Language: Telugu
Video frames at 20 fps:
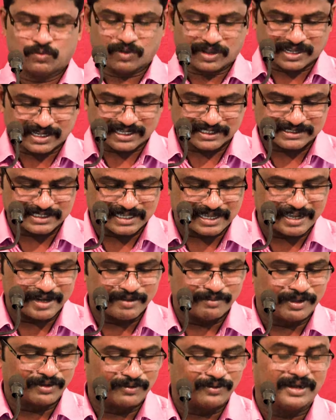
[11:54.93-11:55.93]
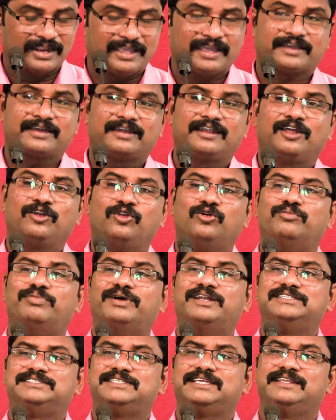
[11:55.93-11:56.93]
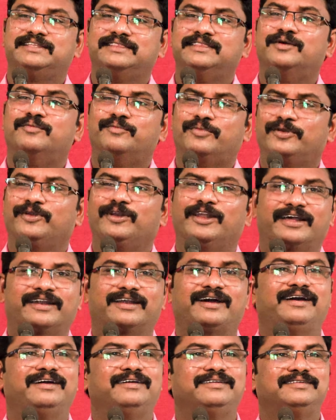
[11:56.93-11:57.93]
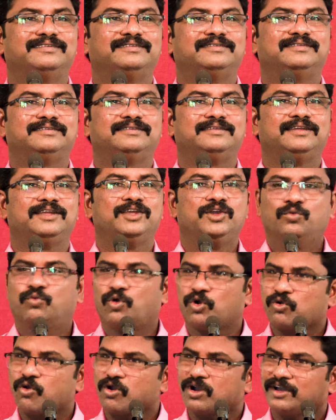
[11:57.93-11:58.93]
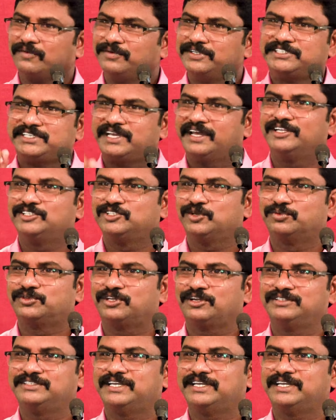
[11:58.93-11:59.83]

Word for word: ఒక్కసారి మనం లేఖనాల్లో పరిశీలిద్దాం ప్రియులారా ఒక్కొక్క విషయాన్ని చెబుతాను